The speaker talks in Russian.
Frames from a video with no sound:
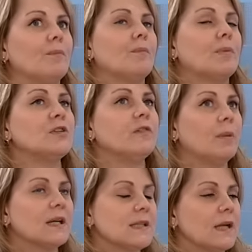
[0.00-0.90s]

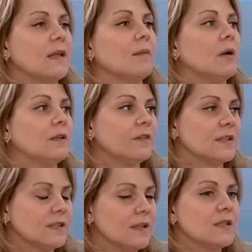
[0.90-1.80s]
противопоказаниям от
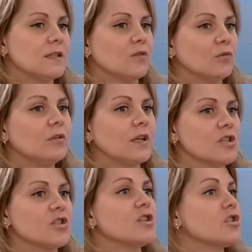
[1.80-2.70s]
вакцинации, тут, конечно же,